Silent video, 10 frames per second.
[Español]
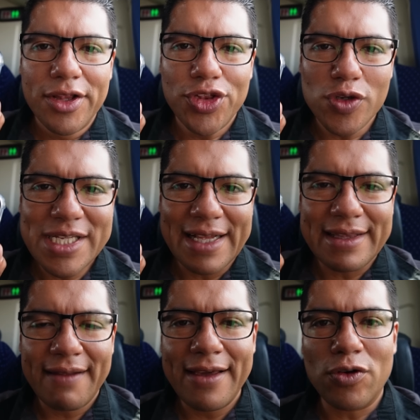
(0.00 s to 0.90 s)
2 de la
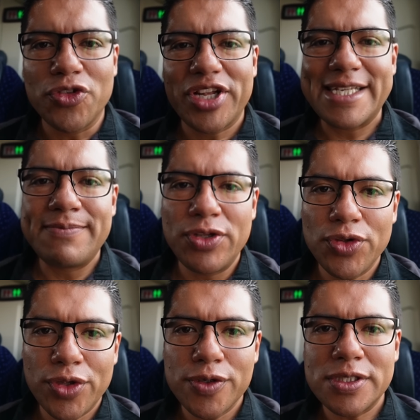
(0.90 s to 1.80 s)
tarde con 3
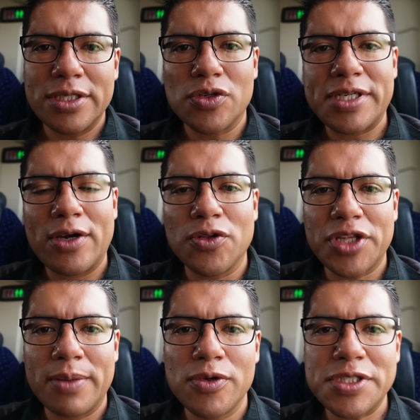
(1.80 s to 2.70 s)
minutos nos
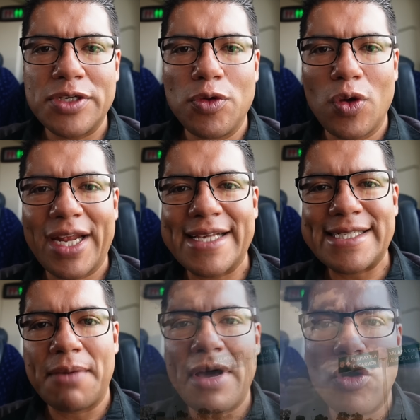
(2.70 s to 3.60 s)
encontramos en un lugar que se llama